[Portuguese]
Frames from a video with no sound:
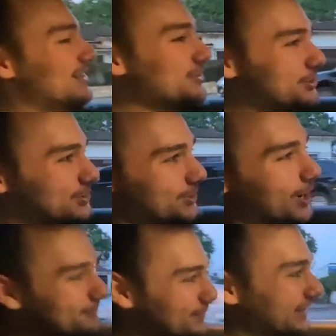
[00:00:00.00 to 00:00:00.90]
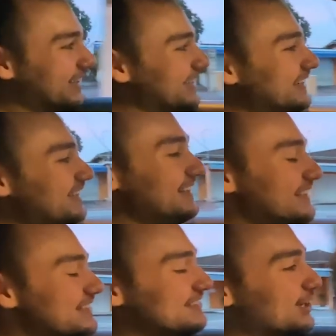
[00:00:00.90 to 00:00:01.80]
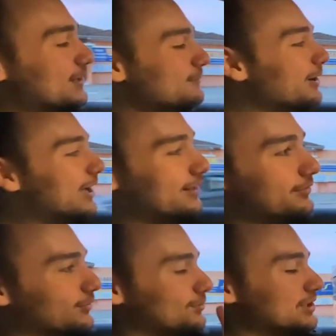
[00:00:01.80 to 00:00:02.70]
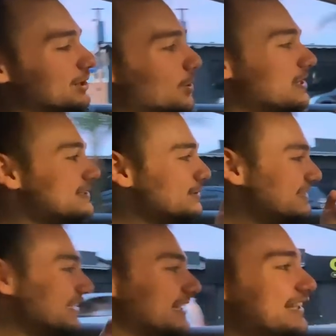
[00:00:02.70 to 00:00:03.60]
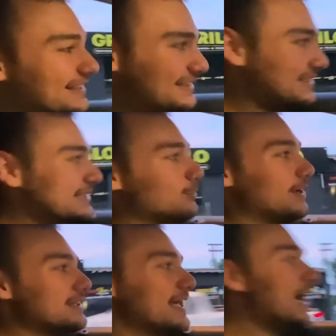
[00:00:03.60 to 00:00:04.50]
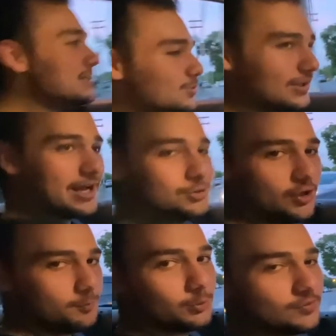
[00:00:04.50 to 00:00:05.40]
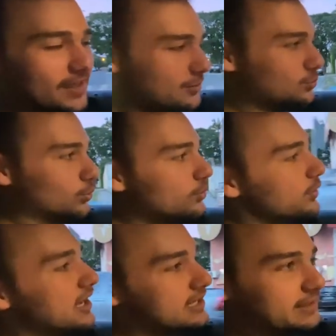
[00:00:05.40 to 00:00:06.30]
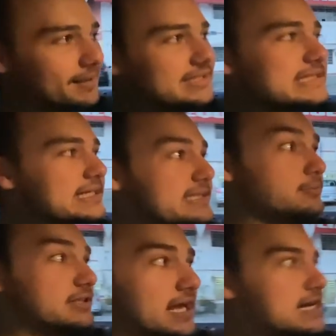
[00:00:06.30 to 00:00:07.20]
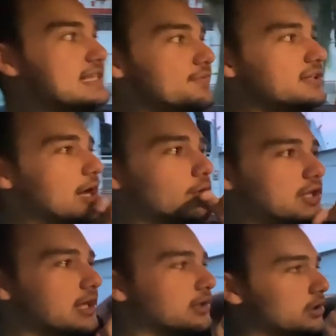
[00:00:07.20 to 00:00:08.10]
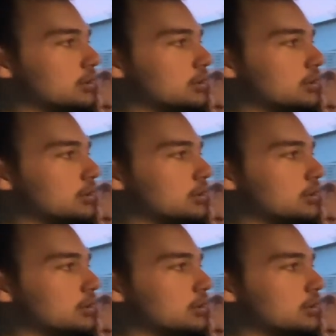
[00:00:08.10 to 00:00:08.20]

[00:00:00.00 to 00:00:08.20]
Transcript: nem no shopping. Só que, mano, o negócio é o seguinte: 50 reais num carro 2.0 turbo anda bastante. 50 reais deve andar o quê?